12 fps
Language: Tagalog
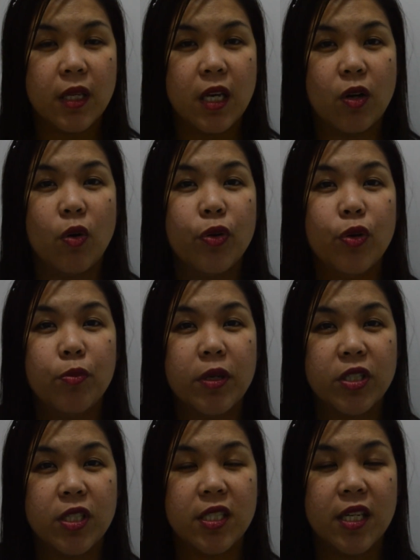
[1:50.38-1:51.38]
ikaw yung
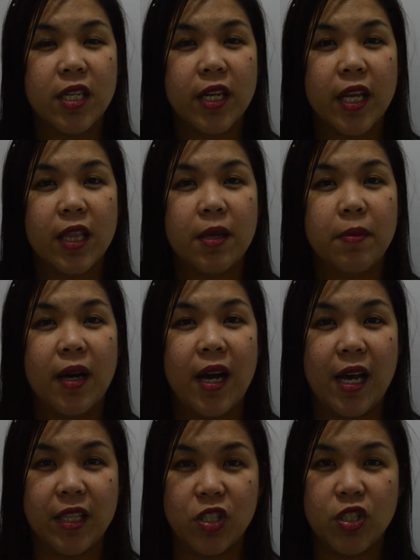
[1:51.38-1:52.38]
magge-generate ng mga
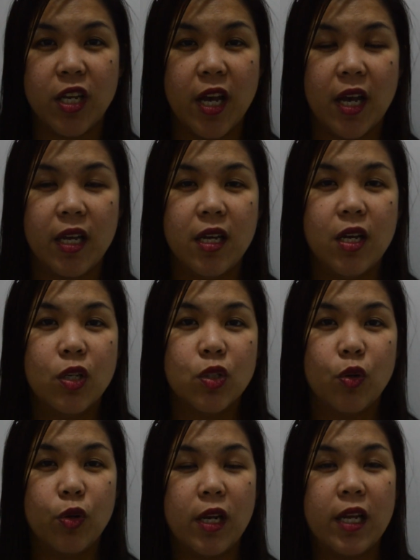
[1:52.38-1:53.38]
ads niya.
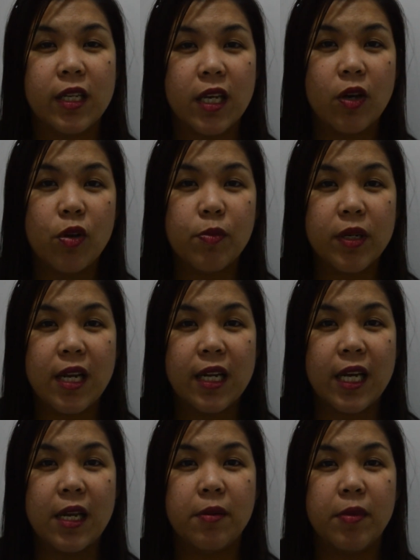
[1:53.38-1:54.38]
So, ilalag, ikaw yung
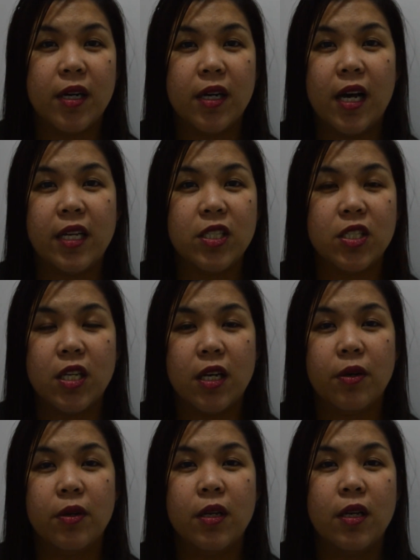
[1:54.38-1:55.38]
maglalagay ng mga ads
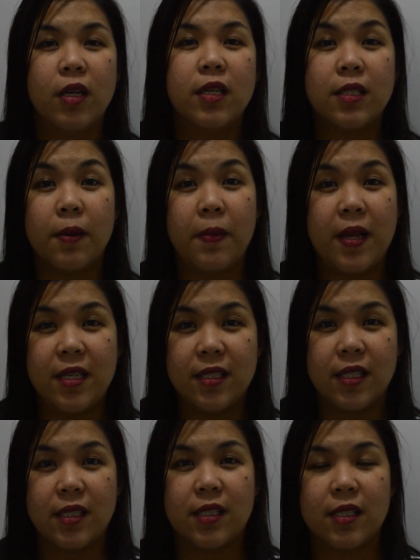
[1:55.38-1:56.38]
niya sa
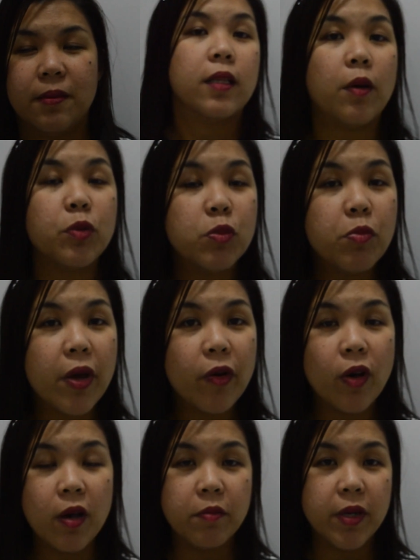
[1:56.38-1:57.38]
places. Tapos,
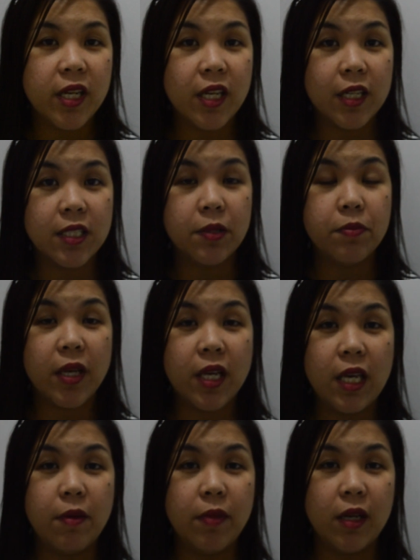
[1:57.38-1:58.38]
meron kang marireceive na
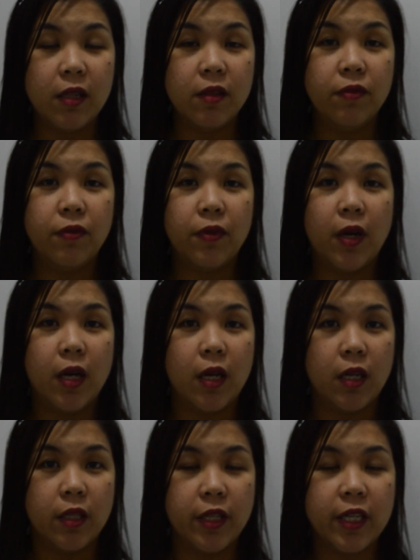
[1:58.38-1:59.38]
email
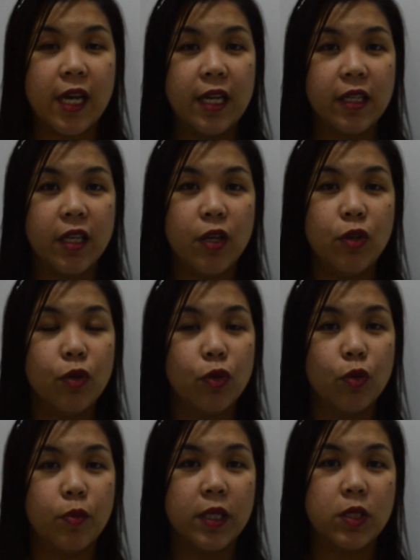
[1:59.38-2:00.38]
uh, na galing kay
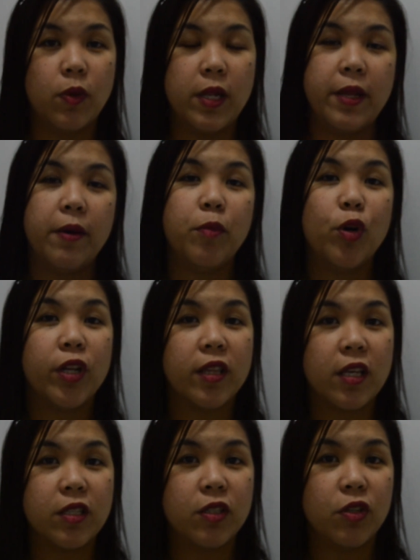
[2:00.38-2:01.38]
YouTube as well na
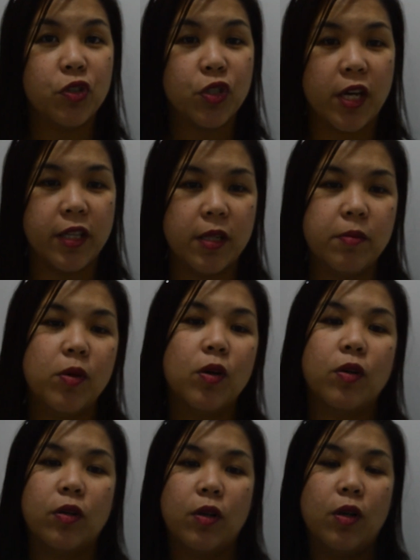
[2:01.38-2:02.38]
monetize na yung channel
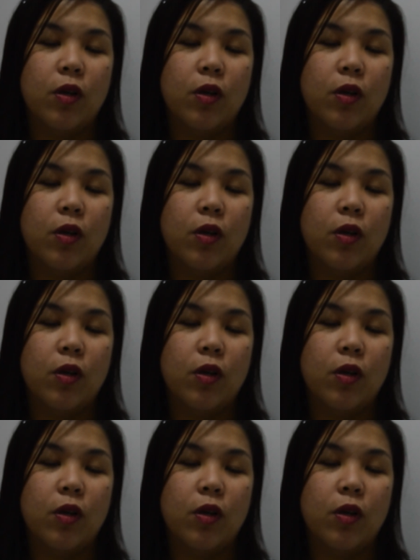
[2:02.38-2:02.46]
mo.